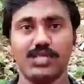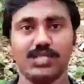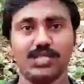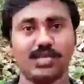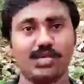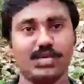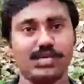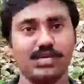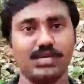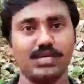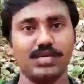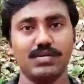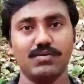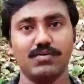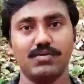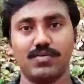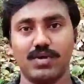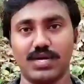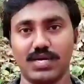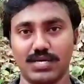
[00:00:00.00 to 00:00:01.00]
மனிதர்களுக்கு
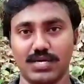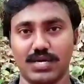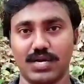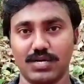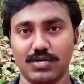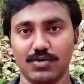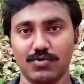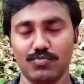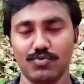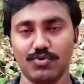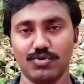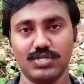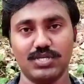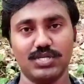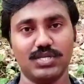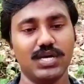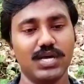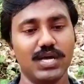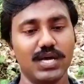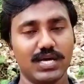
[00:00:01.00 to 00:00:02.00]
இருபது வயதை கடக்கும்போது
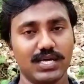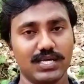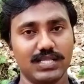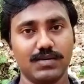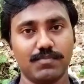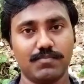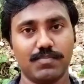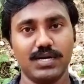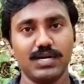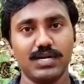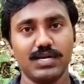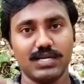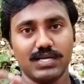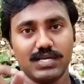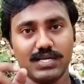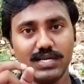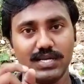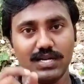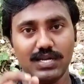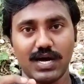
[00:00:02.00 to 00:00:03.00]
இந்த பல்
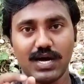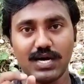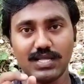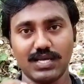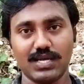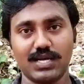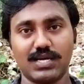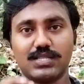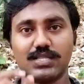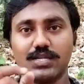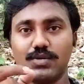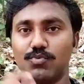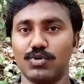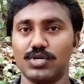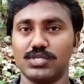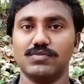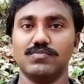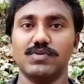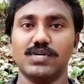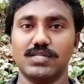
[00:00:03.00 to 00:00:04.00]
இல்லாத இடத்துல
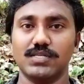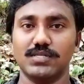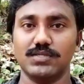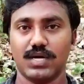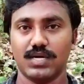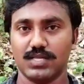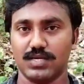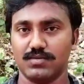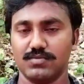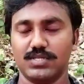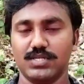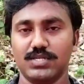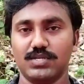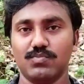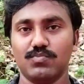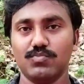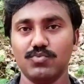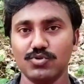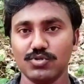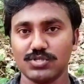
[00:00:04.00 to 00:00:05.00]
முளைச்சி வருது அதாவது
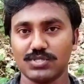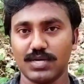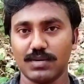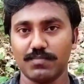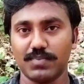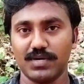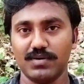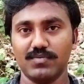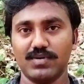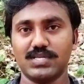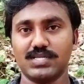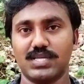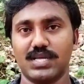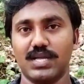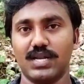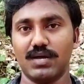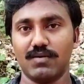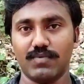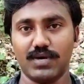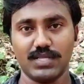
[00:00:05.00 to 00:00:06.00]
முழுசாக பல்வரிசையெல்லாம்